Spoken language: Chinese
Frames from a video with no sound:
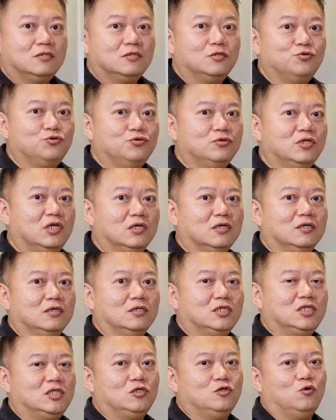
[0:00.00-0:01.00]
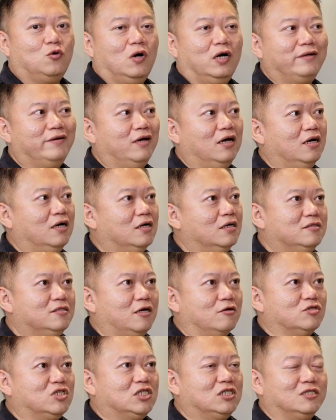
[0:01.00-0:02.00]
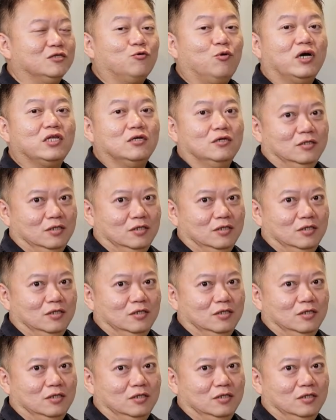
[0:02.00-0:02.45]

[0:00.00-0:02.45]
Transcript: 至于那个喜欢啊，找奇怪的